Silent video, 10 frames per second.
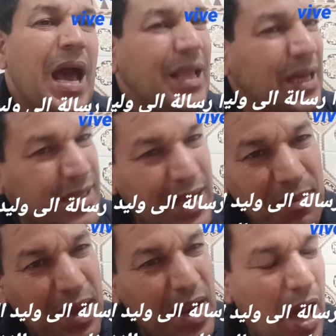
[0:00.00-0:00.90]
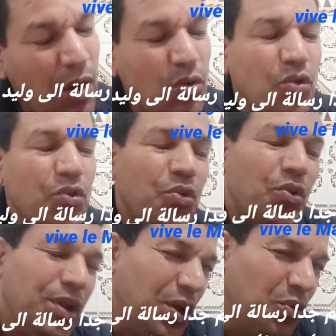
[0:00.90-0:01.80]
الاحترام كنحاولوا نهضروا
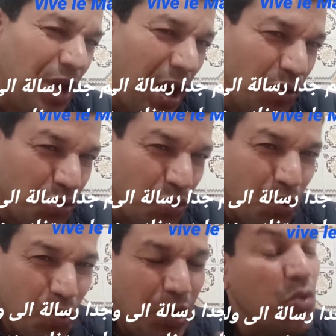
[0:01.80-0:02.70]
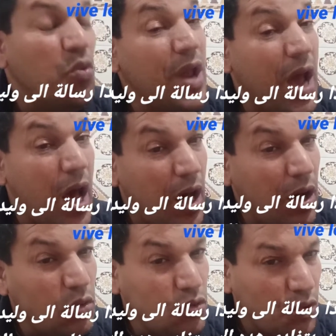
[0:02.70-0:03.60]
عليه ونعاودوا نهضروا عليه
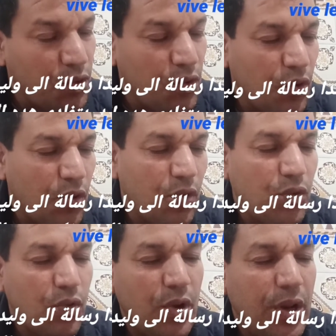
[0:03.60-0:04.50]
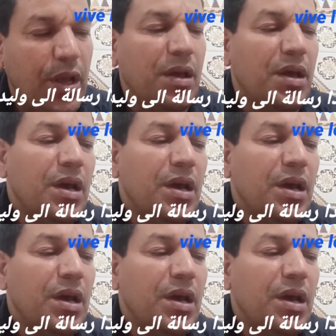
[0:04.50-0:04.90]
ونعاودوا نهضروا عليه